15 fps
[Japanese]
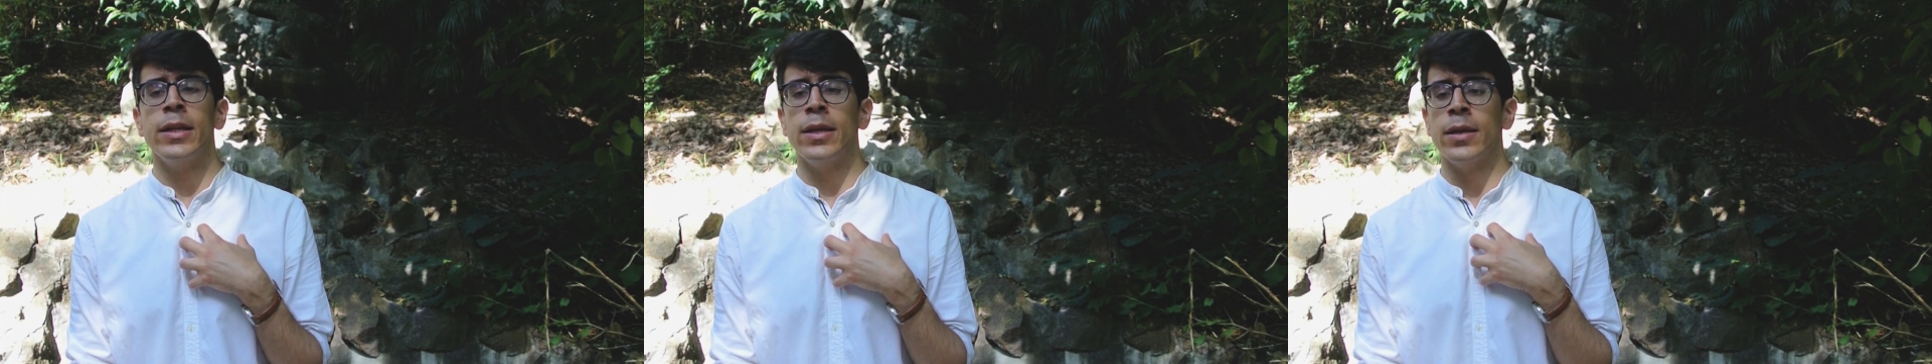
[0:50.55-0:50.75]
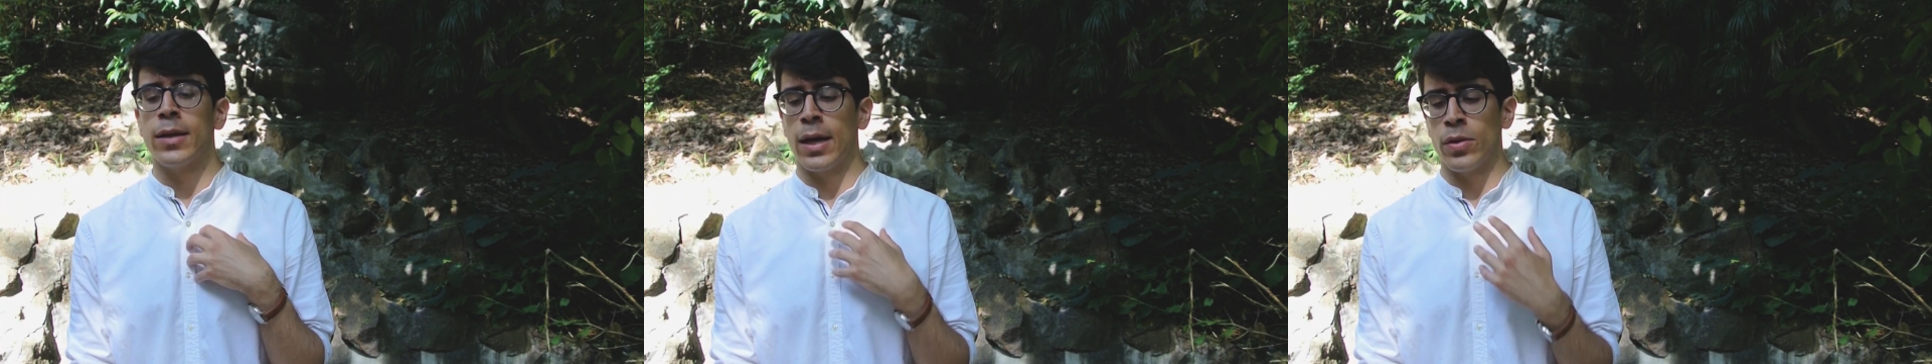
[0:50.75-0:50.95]

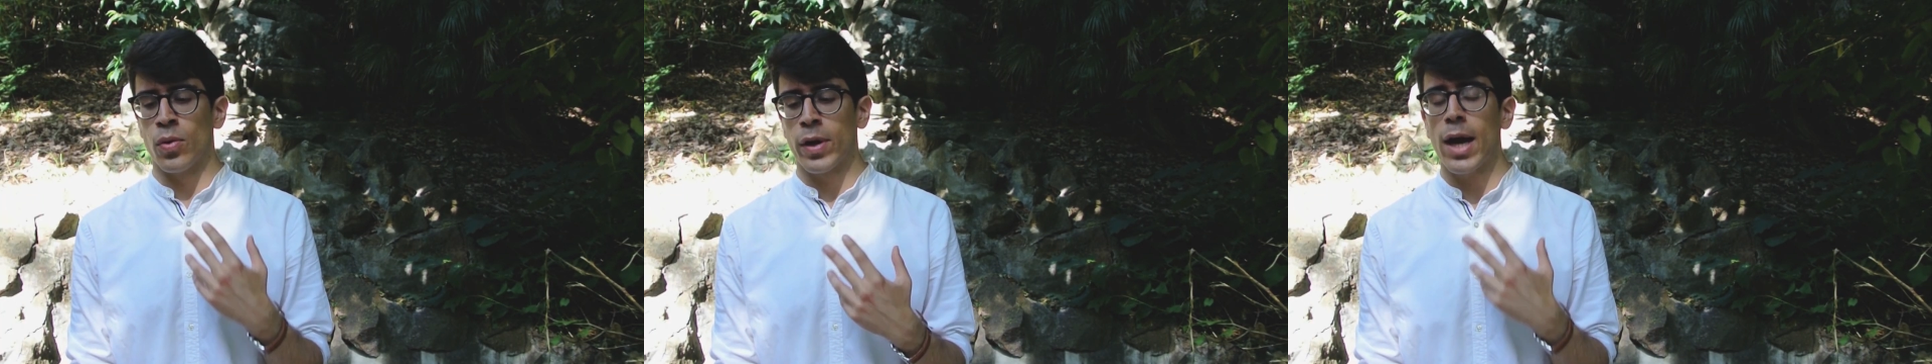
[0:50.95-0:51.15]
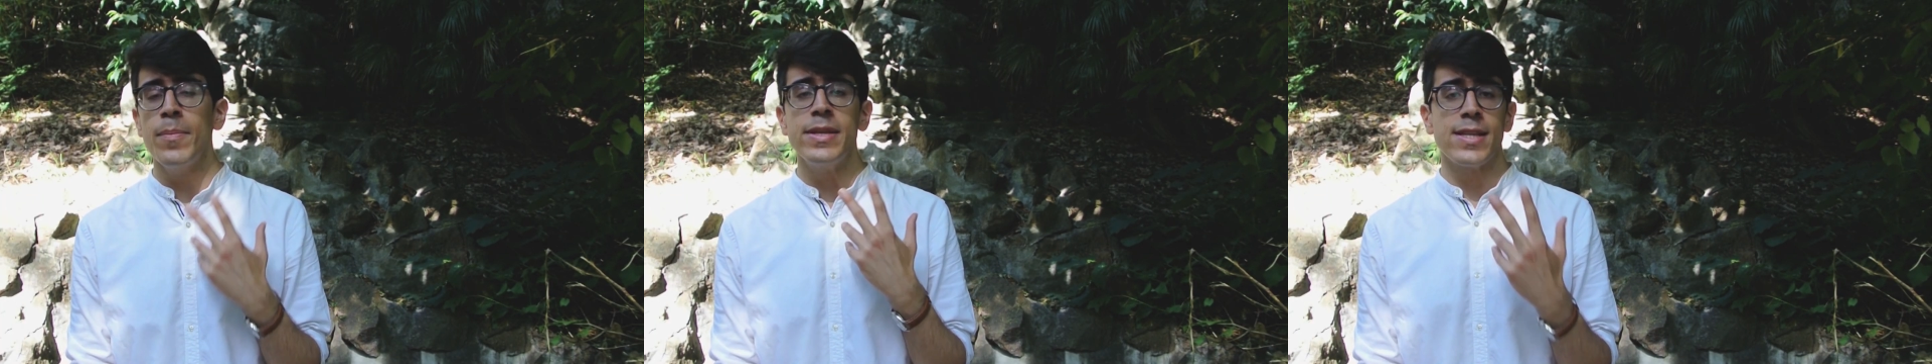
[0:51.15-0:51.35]
にあの
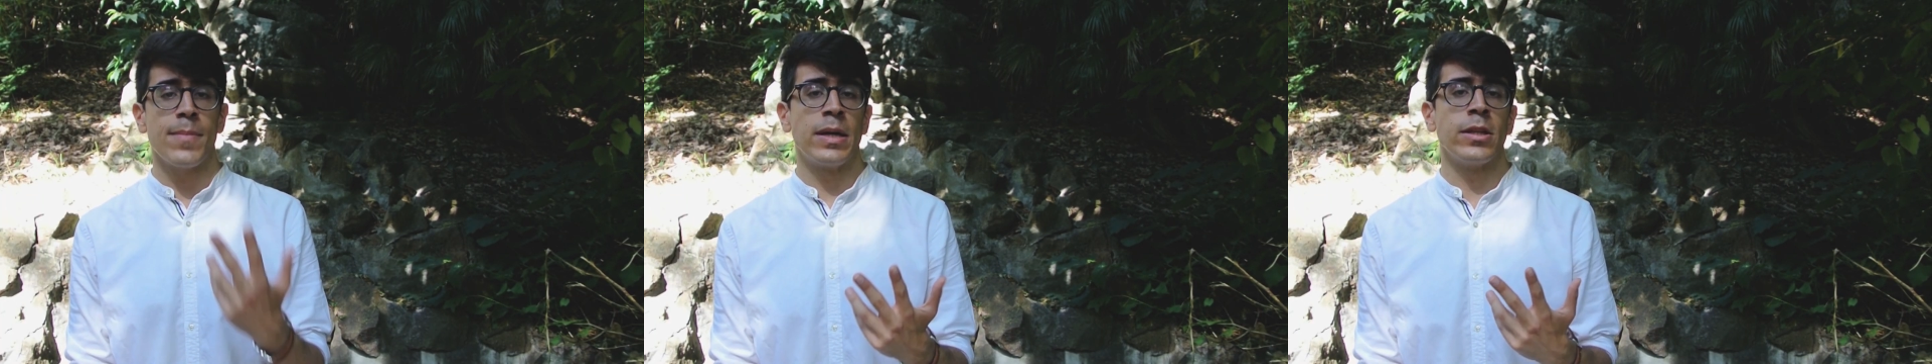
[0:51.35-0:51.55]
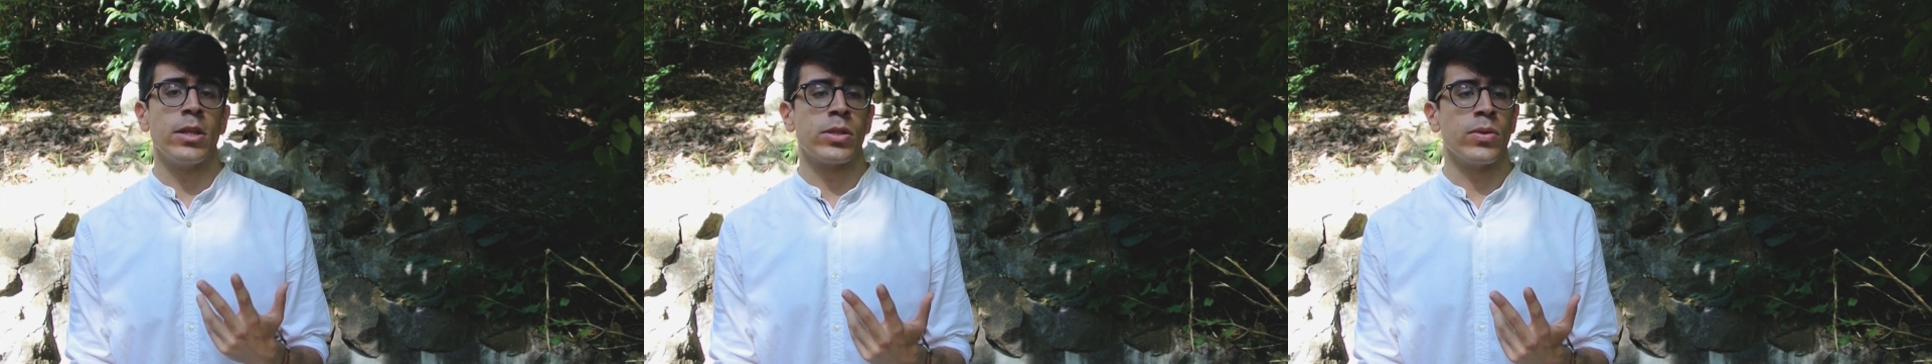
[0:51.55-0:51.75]
神
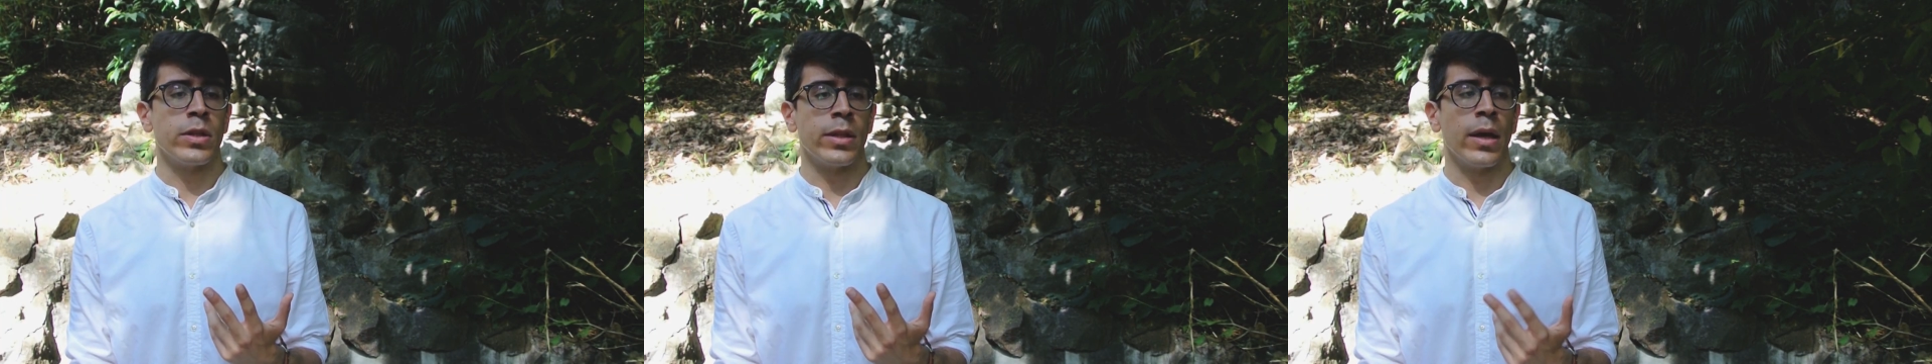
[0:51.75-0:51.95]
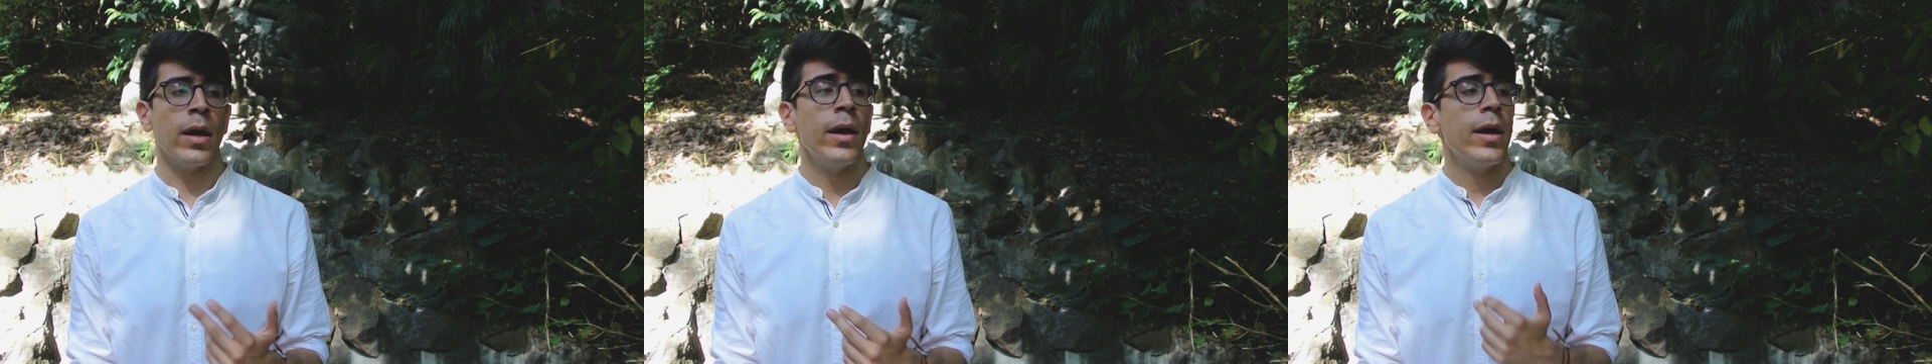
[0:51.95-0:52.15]
様につい
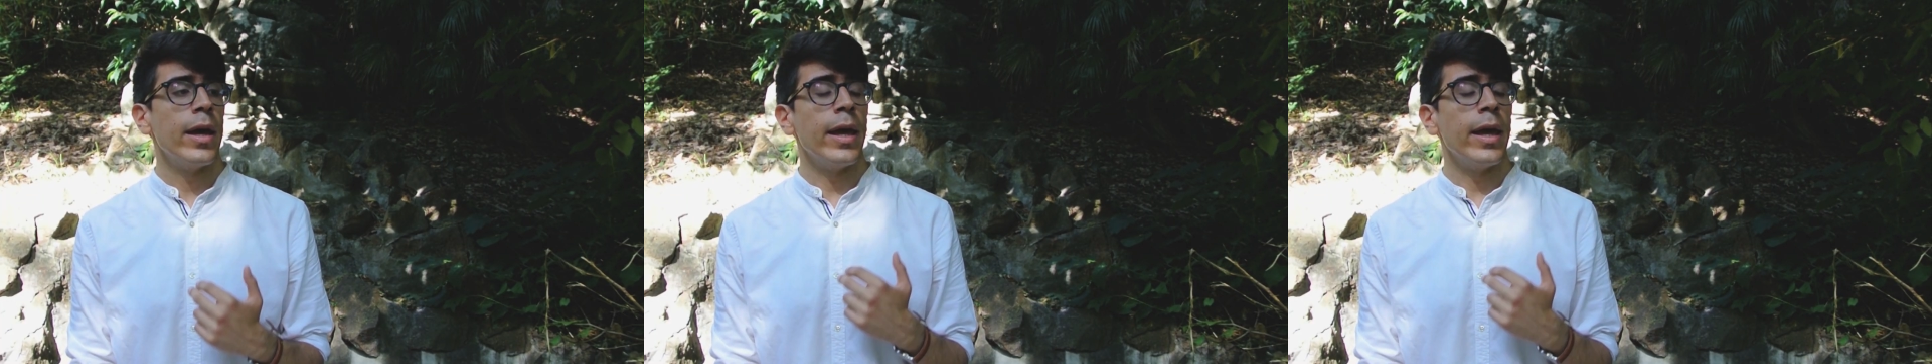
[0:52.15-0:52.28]
て、